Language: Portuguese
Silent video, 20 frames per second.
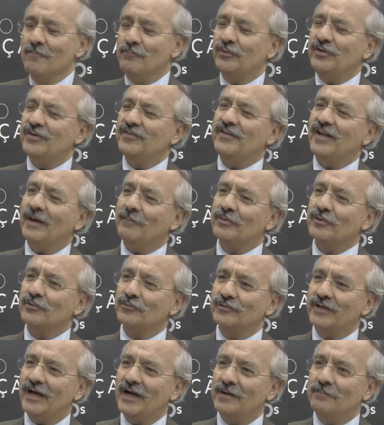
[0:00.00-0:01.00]
Poder-se-á
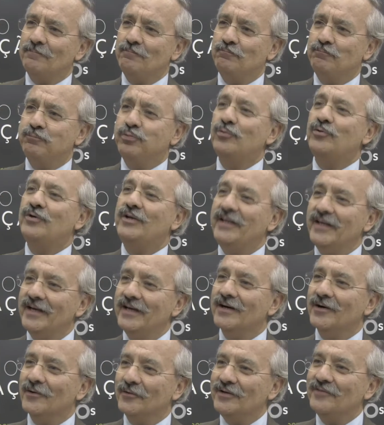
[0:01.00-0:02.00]
perguntar
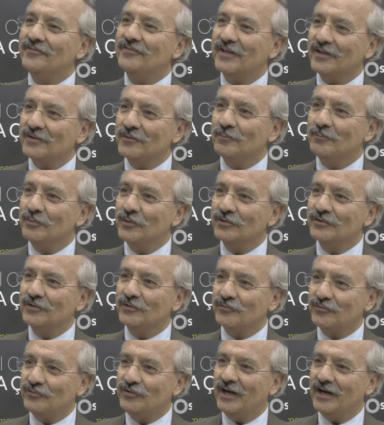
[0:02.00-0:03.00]
porquê a Universidade do Porto
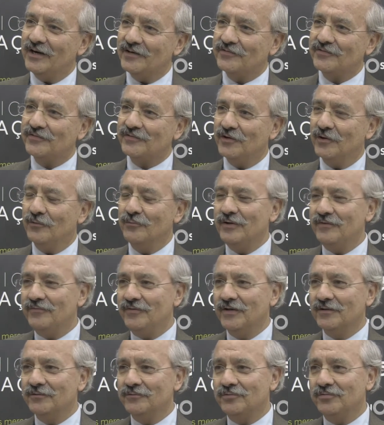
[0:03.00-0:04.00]
associar-se a um
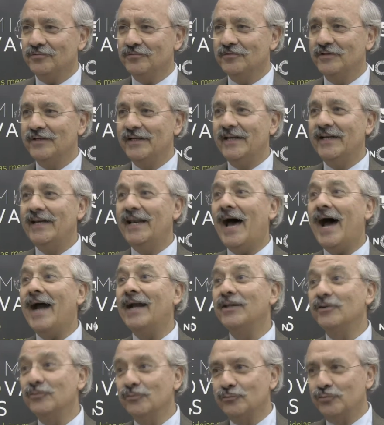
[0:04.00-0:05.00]
evento na
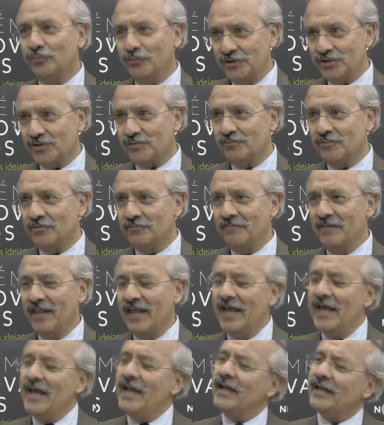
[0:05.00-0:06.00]
área do turismo.
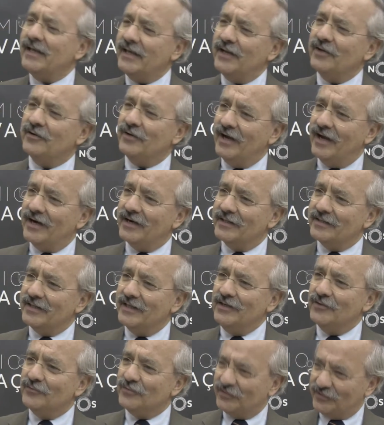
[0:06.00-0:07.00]
Creio que na área da
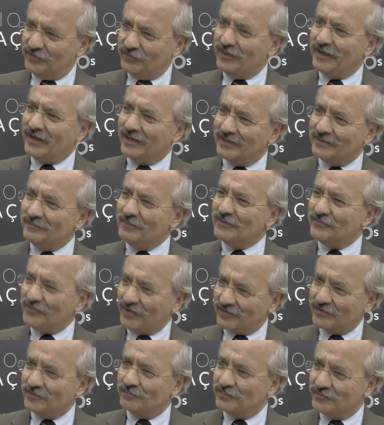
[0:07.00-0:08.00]
inovação é relativamente
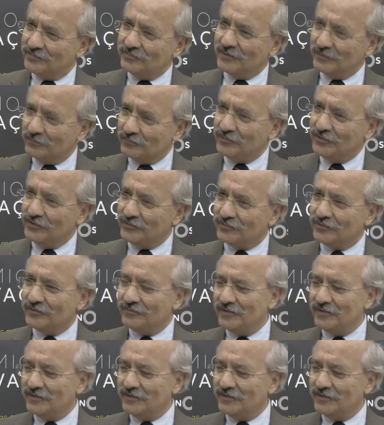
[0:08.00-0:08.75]
fácil percebermos isso.